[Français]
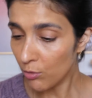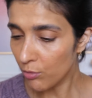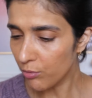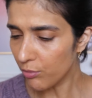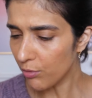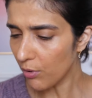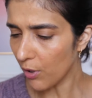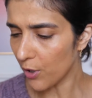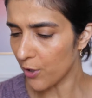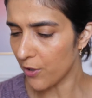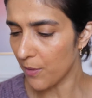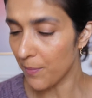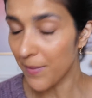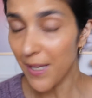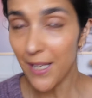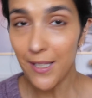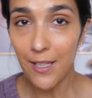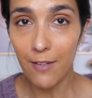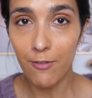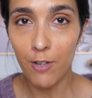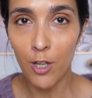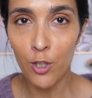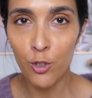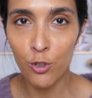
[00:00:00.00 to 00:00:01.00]
coup, je vais peut-être
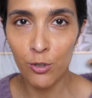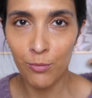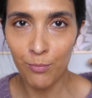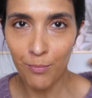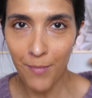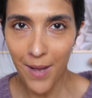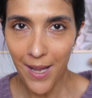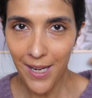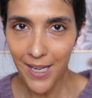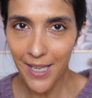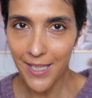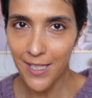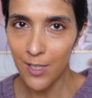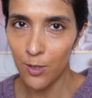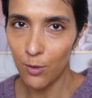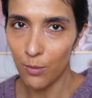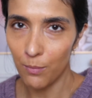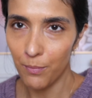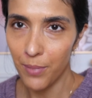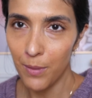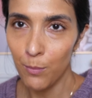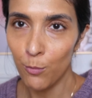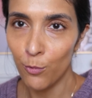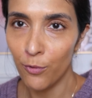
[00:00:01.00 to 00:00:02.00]
avoir du mal à
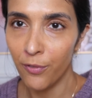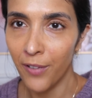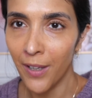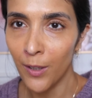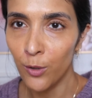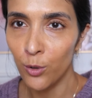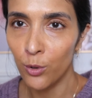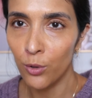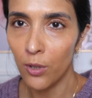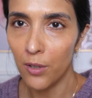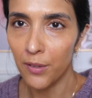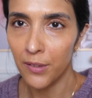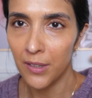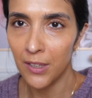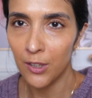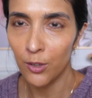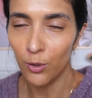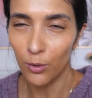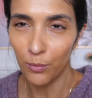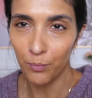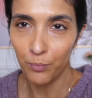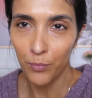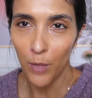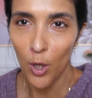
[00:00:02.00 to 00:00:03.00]
estomper mon fard de transition.